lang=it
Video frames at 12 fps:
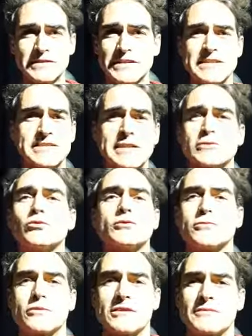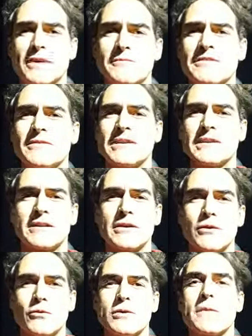alla testa, tutto, ti fa
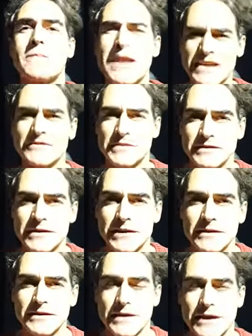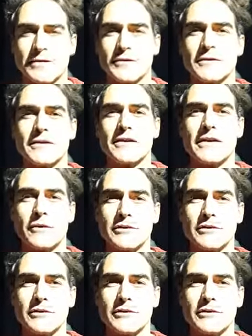vivere una bella vita, ecco.